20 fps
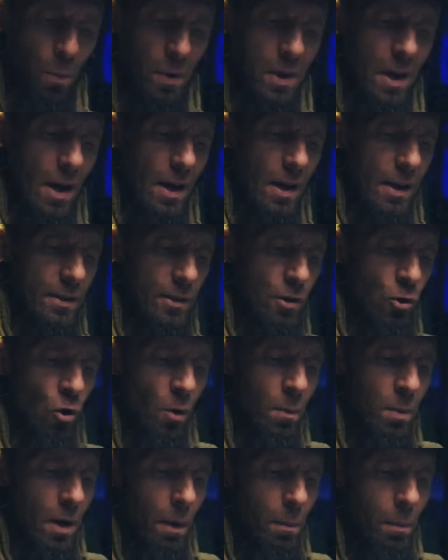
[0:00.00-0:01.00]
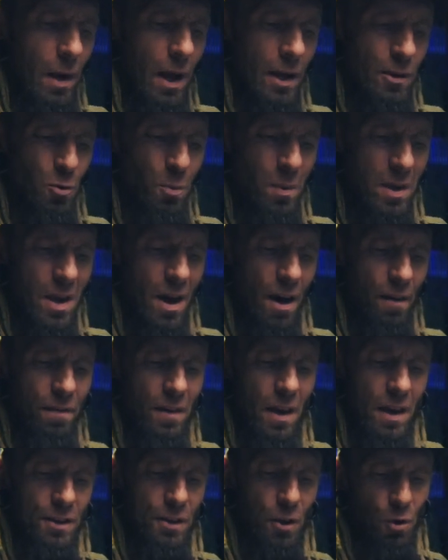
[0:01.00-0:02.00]
У меня съемка, блядь, у меня
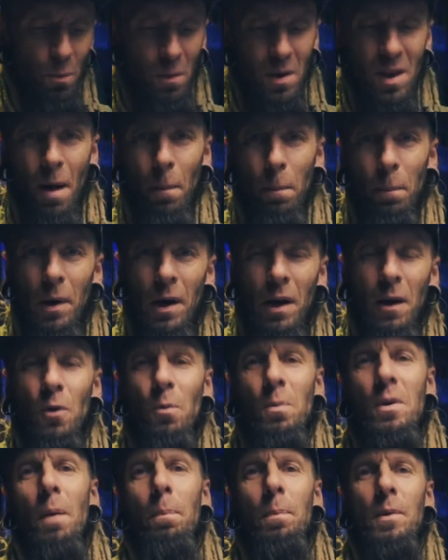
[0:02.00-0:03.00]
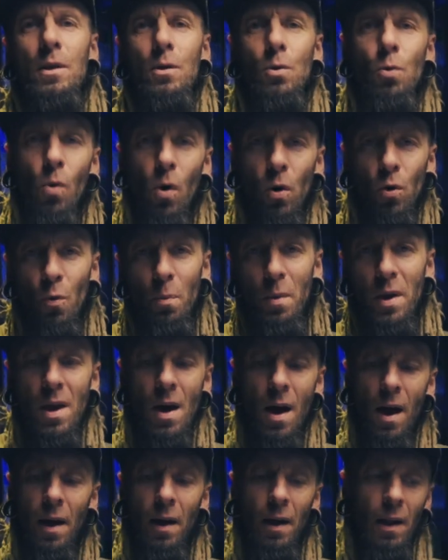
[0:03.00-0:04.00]
ветер, у меня пыль, у меня песок, у
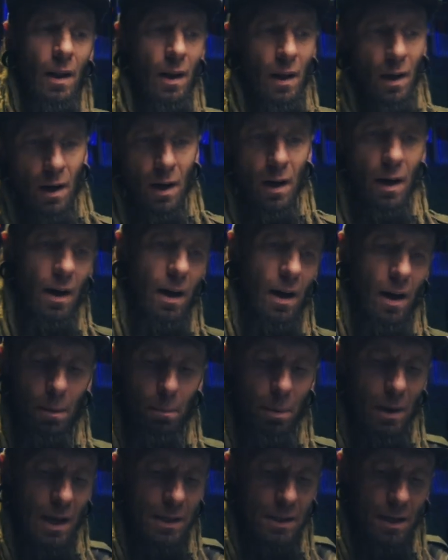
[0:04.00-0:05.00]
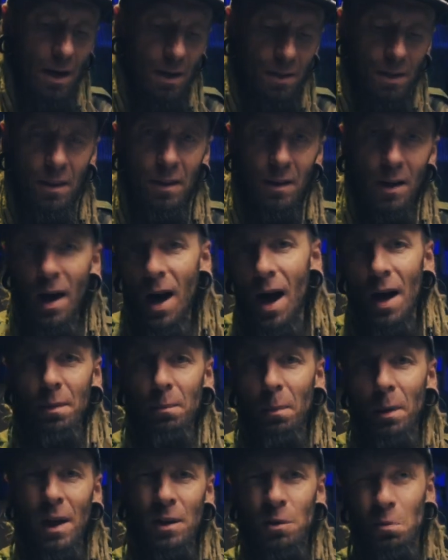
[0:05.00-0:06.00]
меня а, блядь,
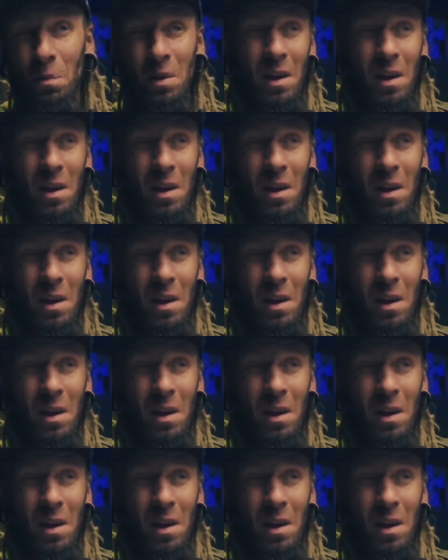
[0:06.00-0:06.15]
раненган, блядь, у